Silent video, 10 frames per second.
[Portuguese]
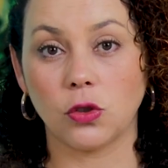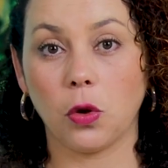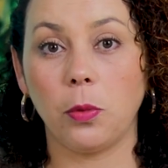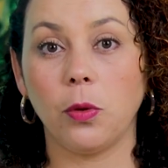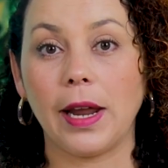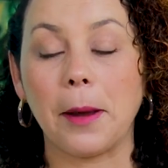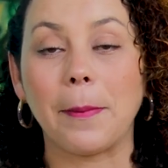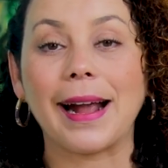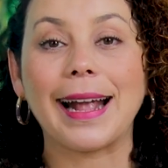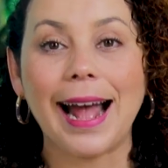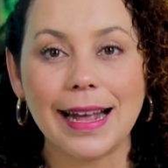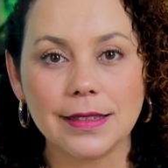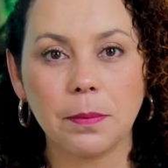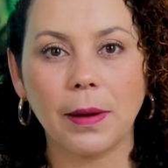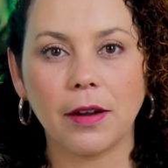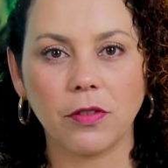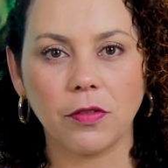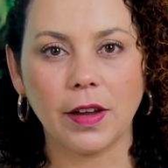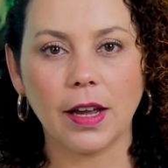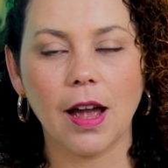Sob o lema Casa para
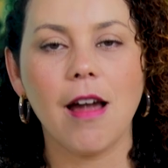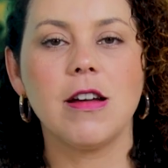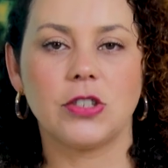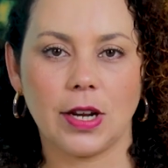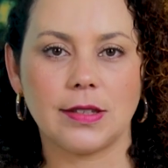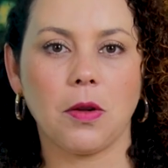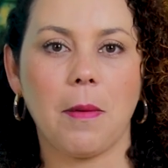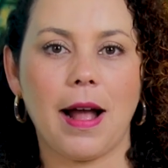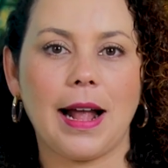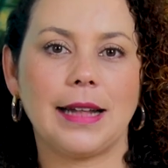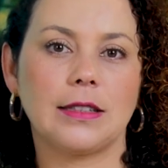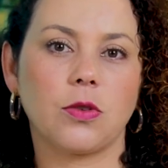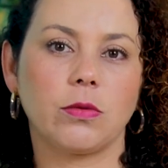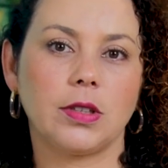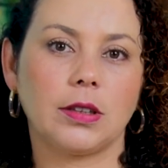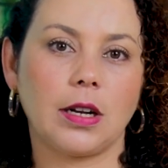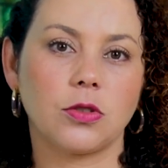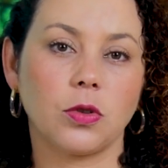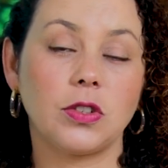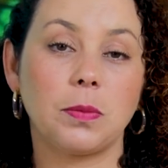Viver, já estão marcadas
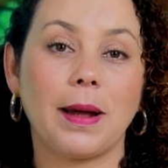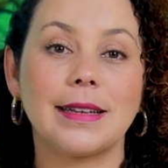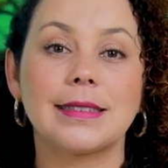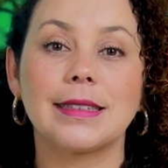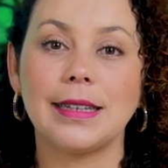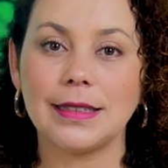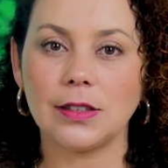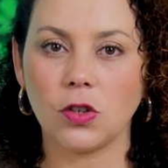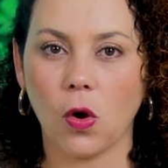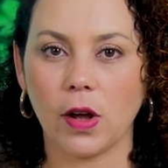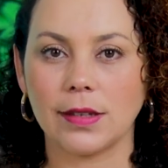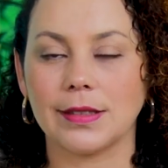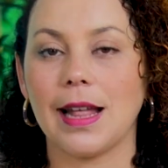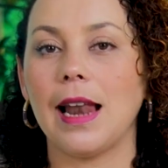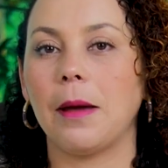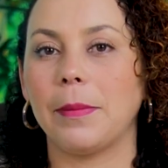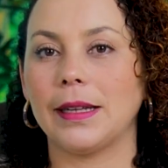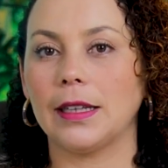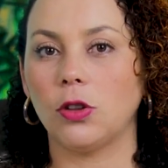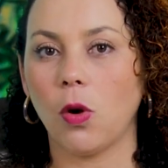concentrações para as 15 horas na
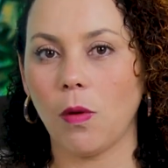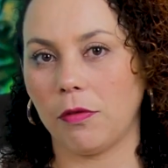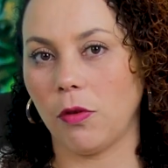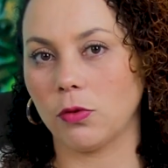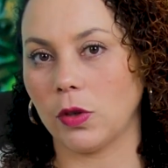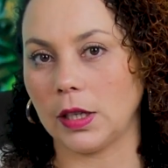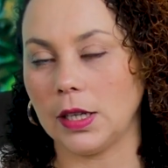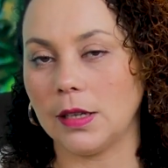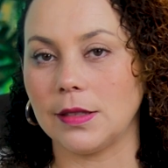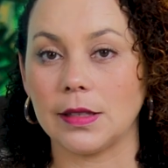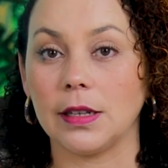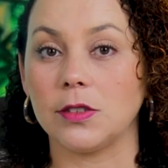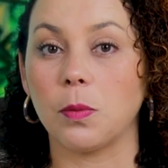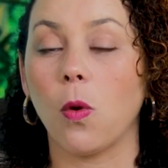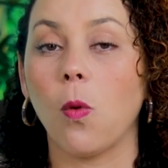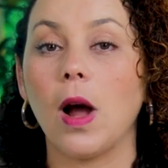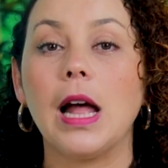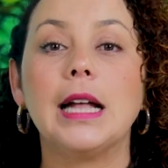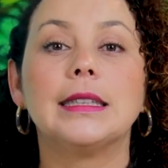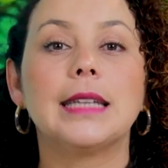Alameda Dom Afonso Henriques, em Lisboa,
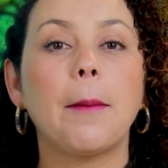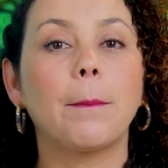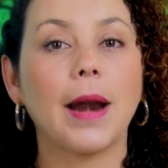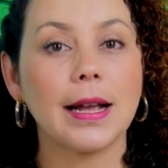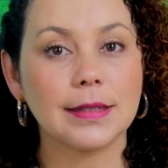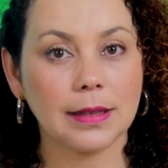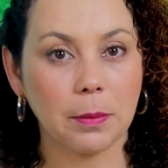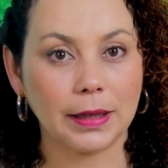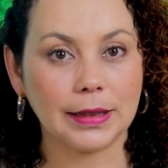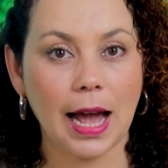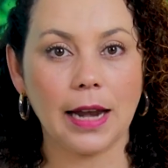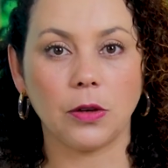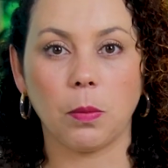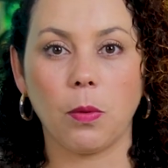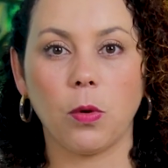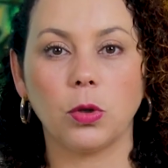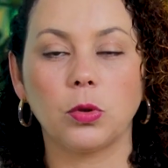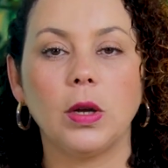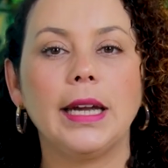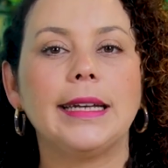na Praça da Batalha, no Porto,